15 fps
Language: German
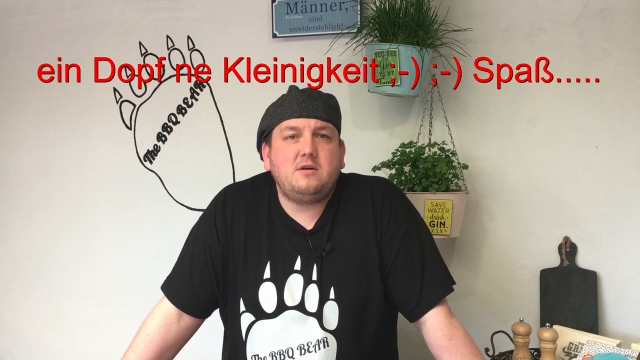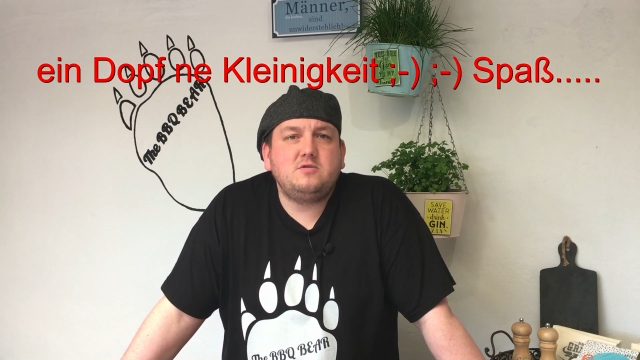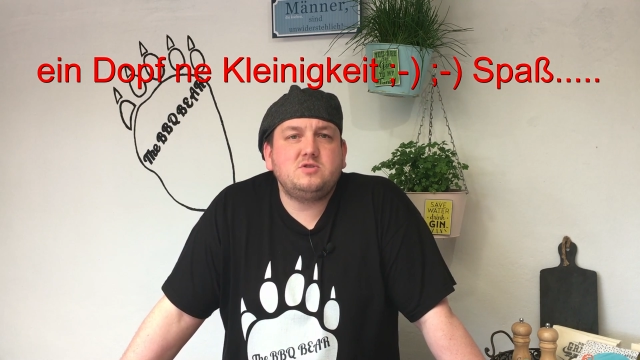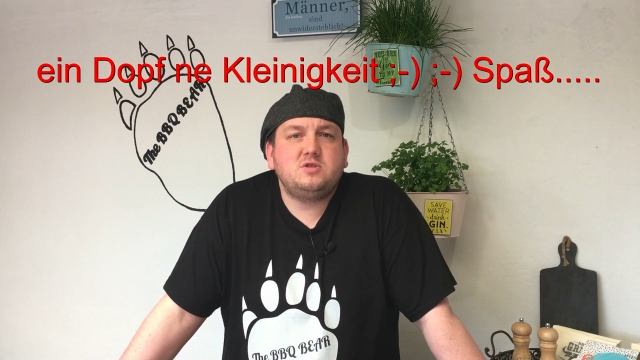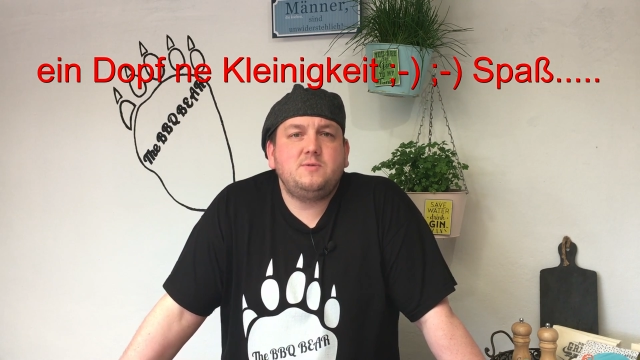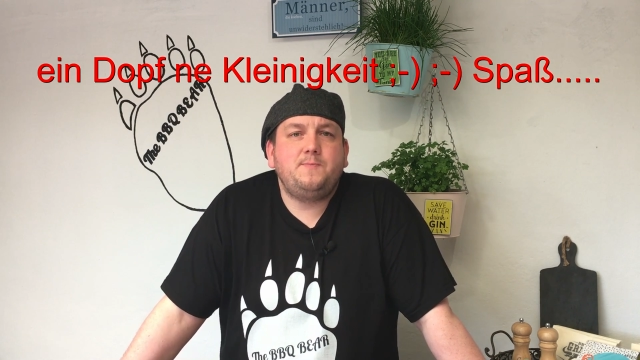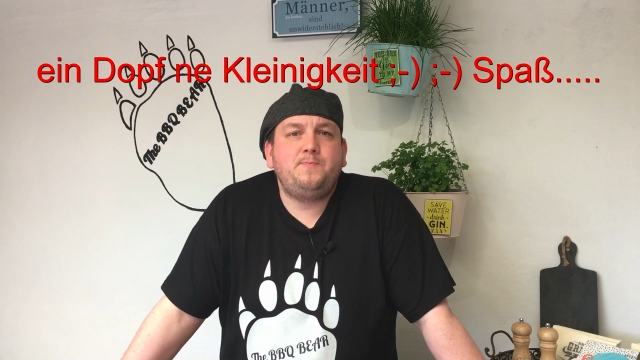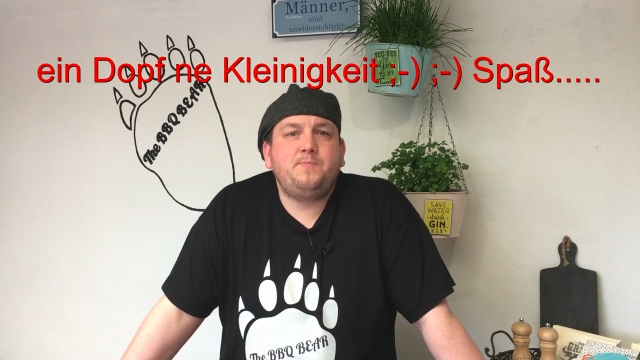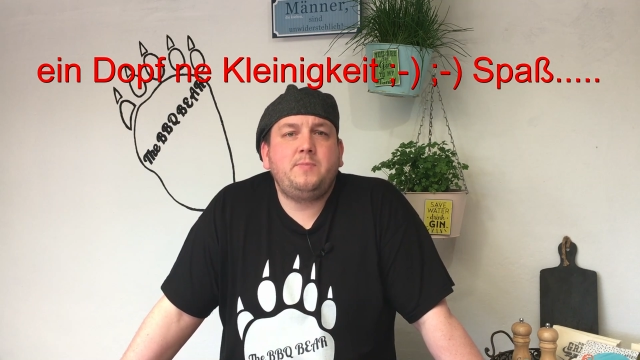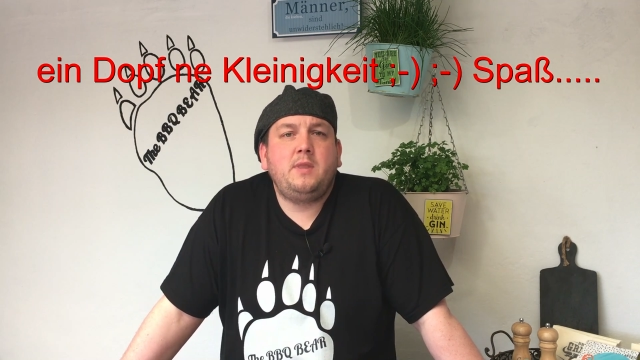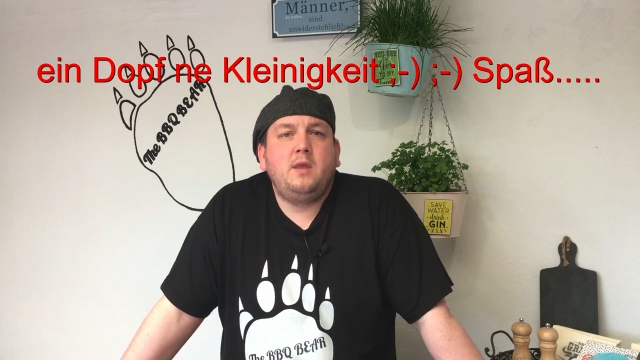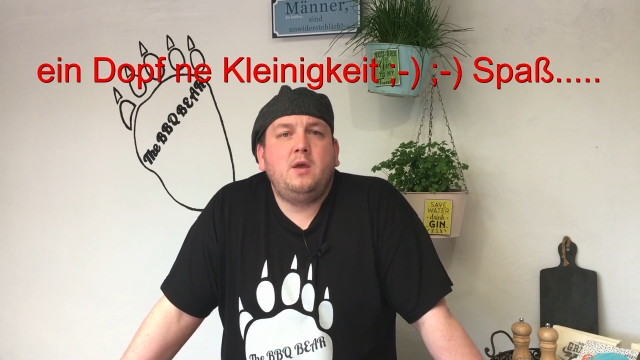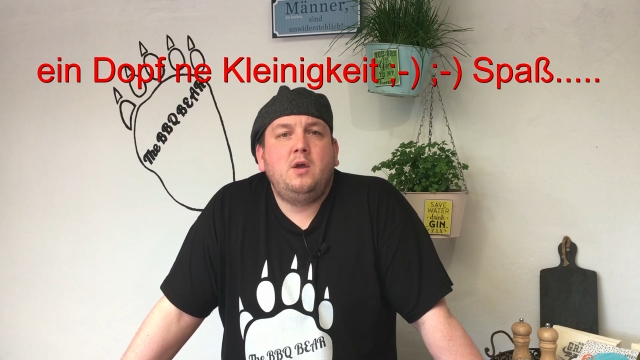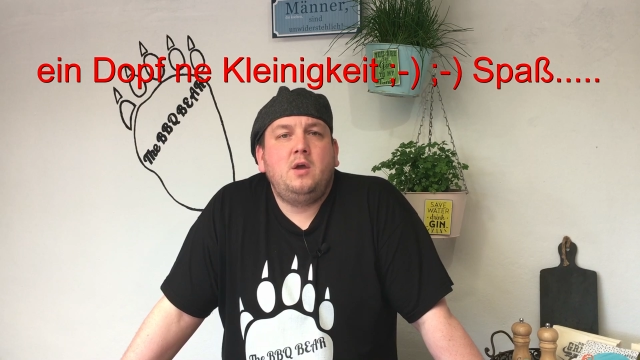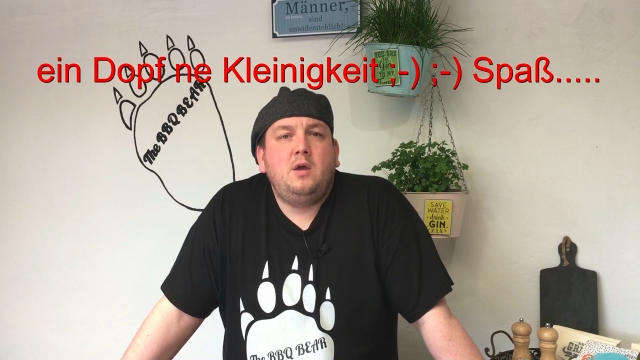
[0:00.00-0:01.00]
aus.
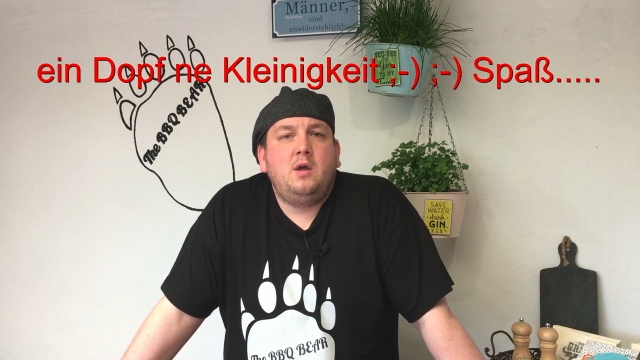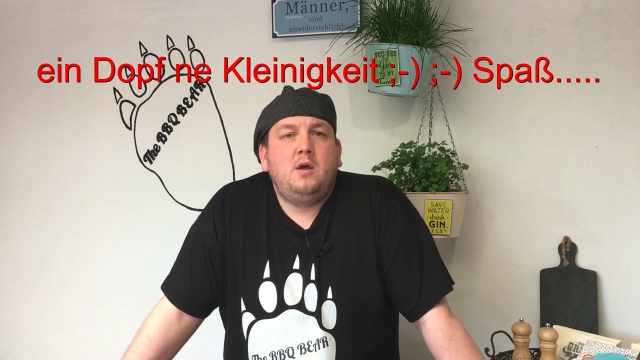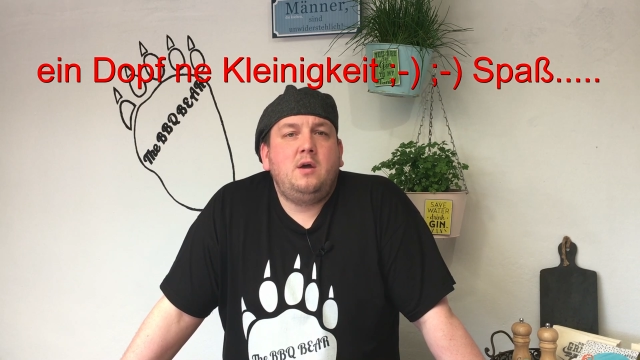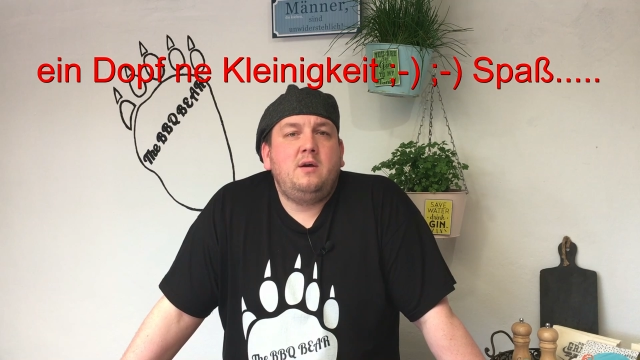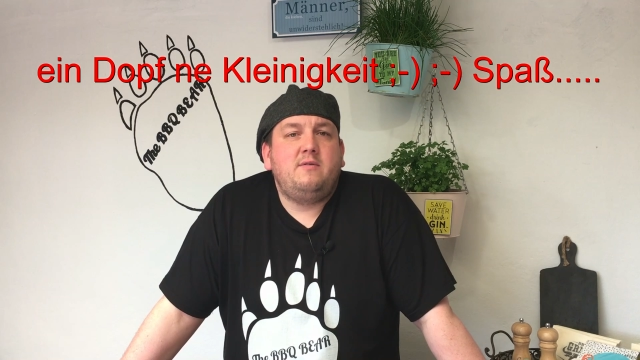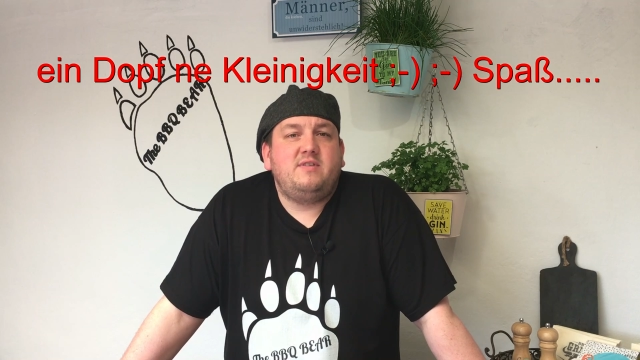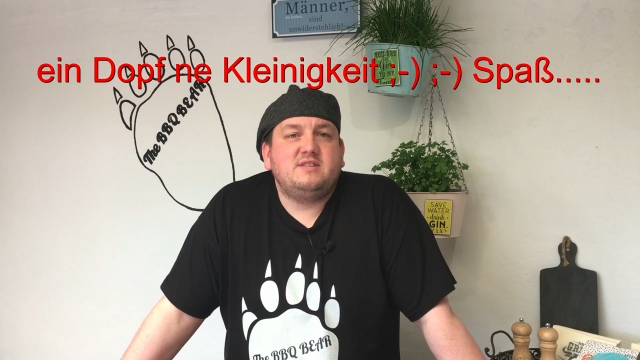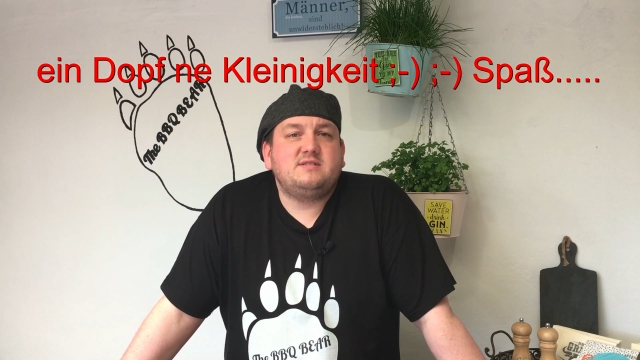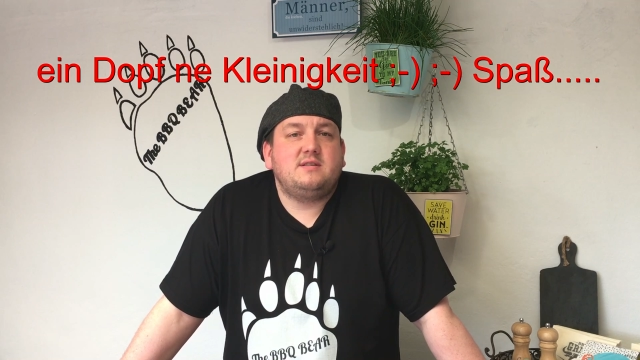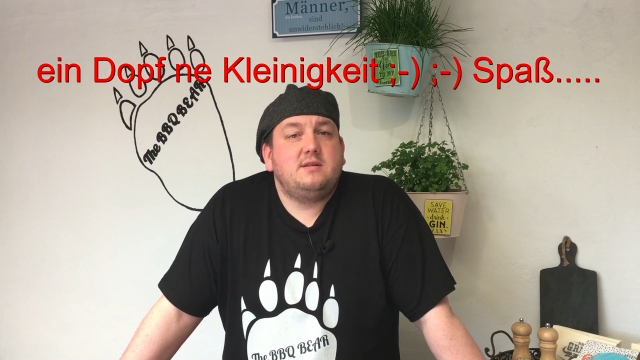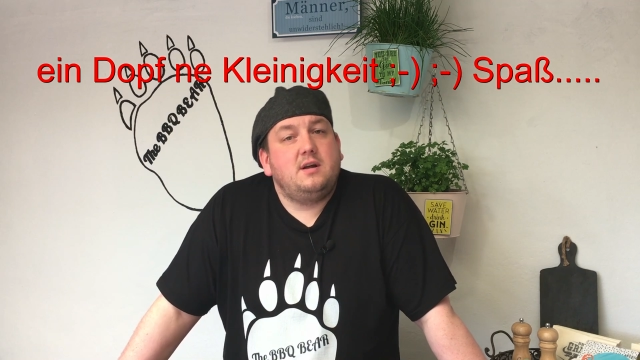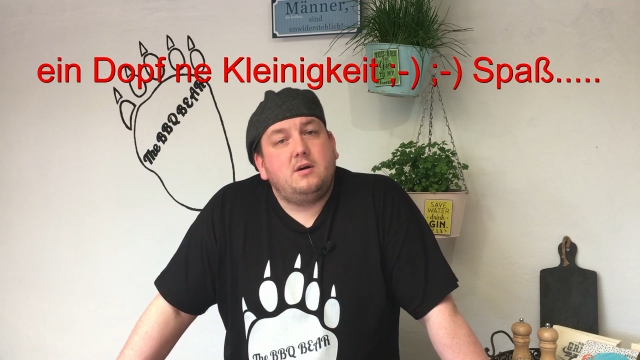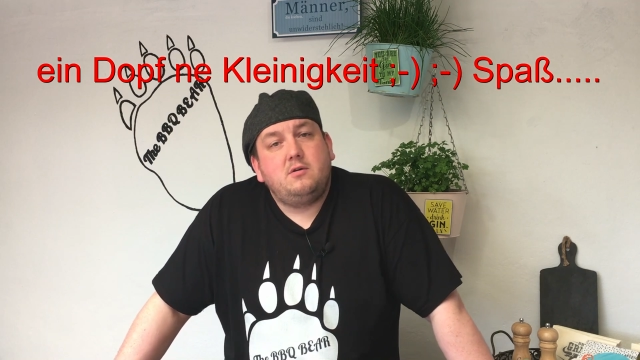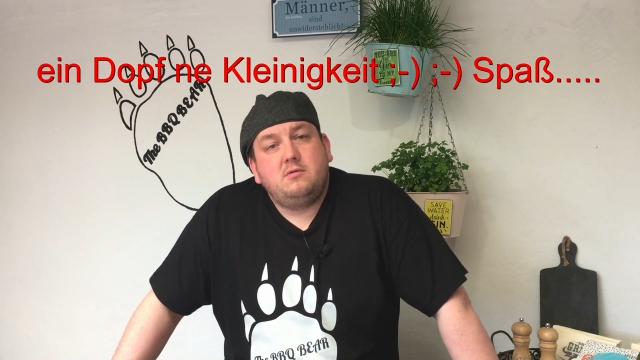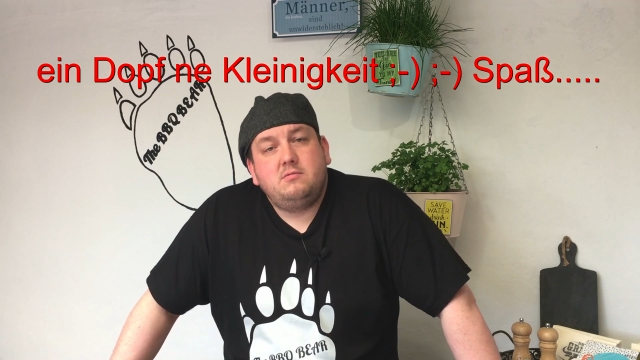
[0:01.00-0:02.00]
Was
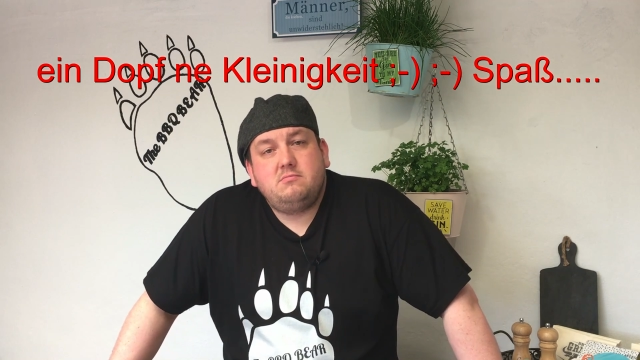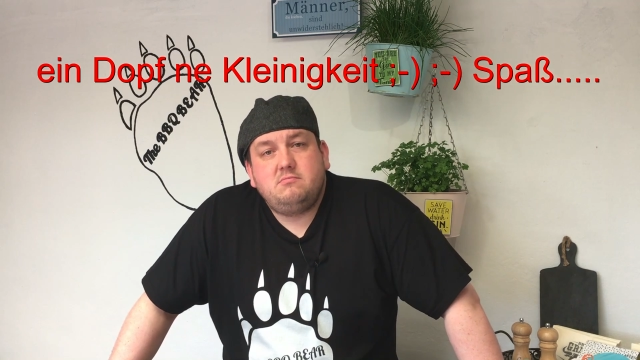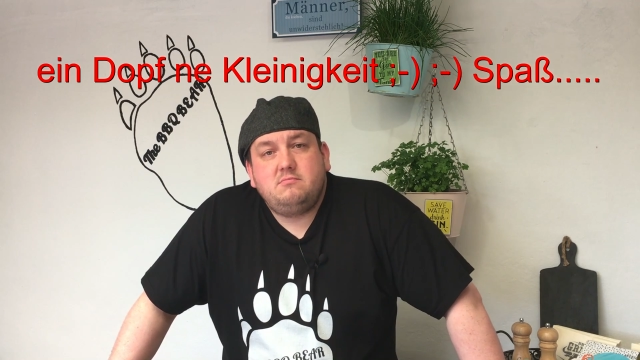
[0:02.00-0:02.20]
genau